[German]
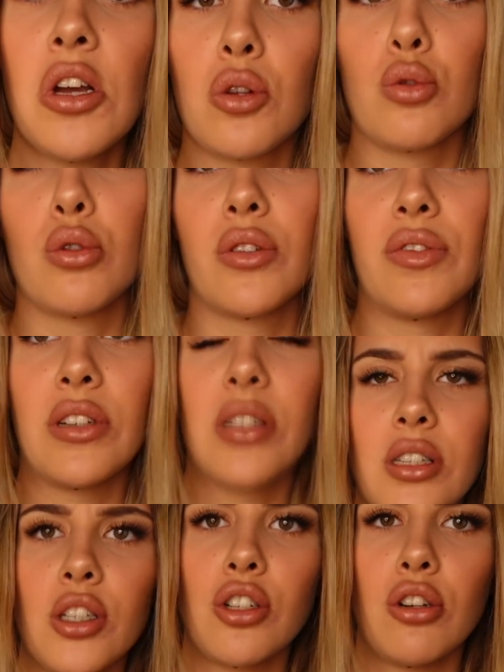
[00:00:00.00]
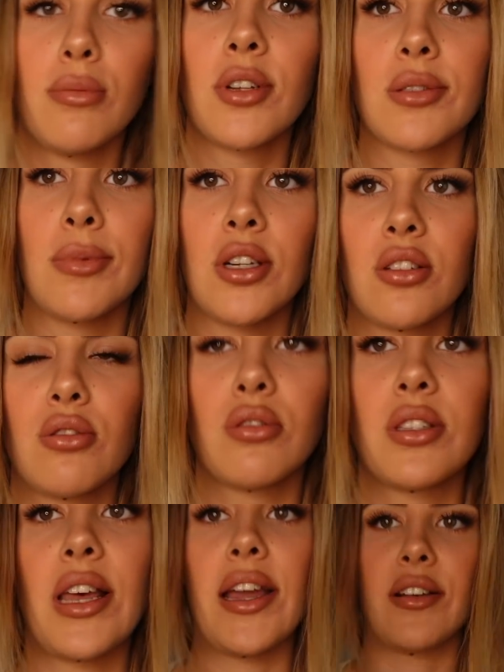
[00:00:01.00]
so, ich finde es nicht schlimm, dass man das so
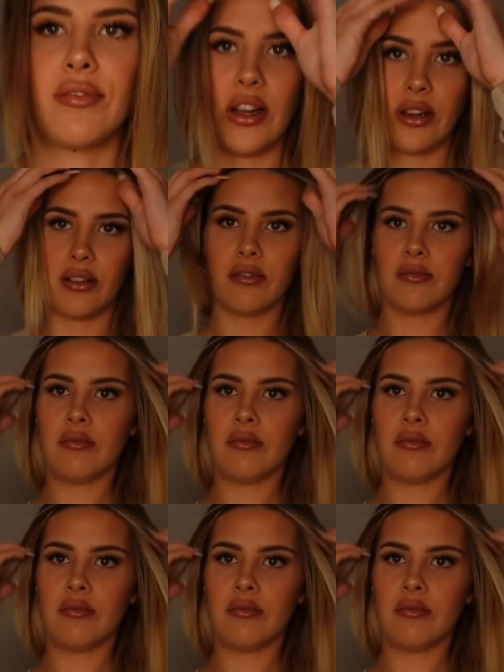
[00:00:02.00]
zeigt, weil